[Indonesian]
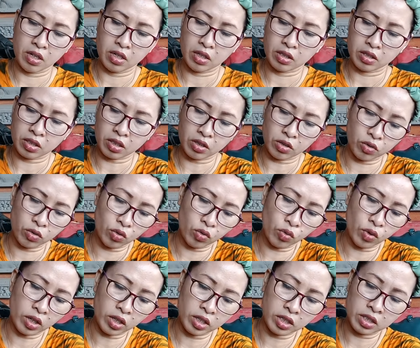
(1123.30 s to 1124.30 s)
Satu
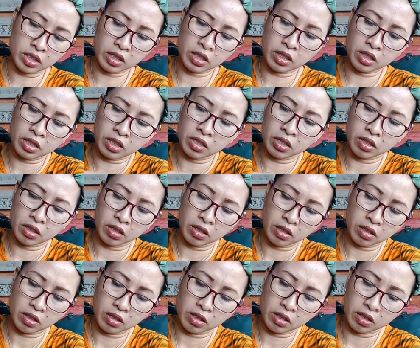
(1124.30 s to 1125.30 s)
ruang di sini.
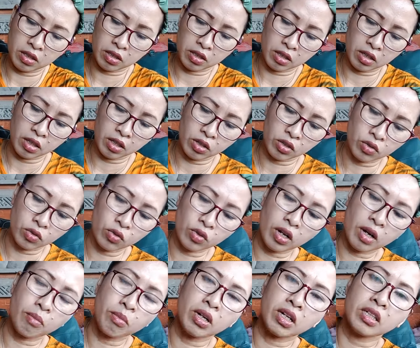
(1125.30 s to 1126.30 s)
Tuh
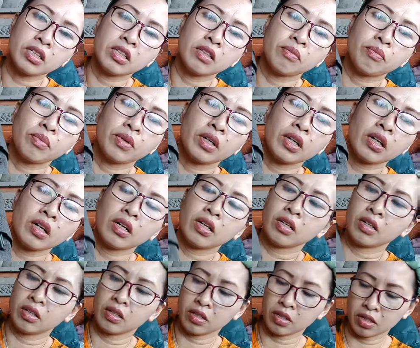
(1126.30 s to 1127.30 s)
double zipper.
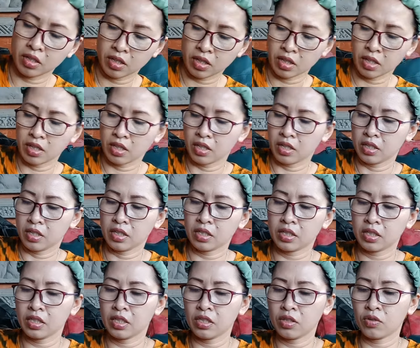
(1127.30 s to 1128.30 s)
Di
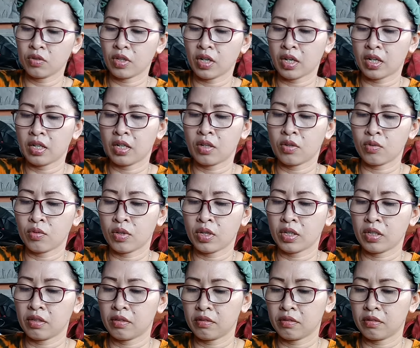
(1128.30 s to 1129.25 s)
sini juga ada ruang.